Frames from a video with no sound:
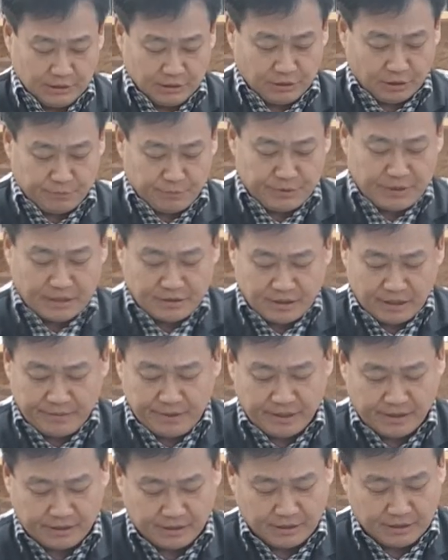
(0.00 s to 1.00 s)

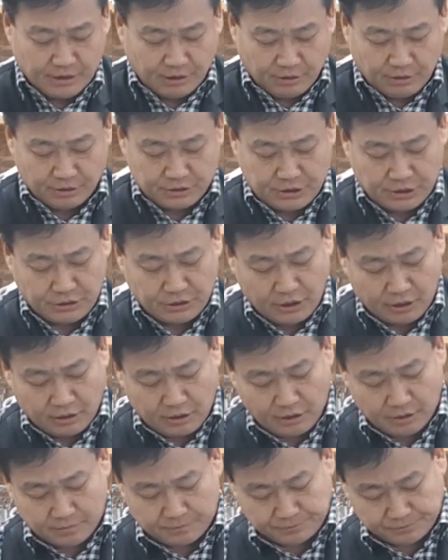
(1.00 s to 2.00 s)
여러분들한테 어
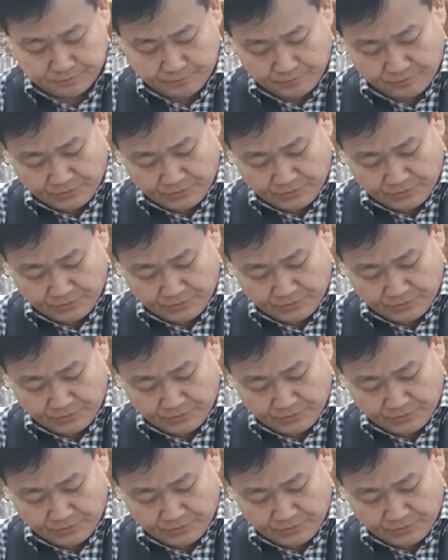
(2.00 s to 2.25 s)
직접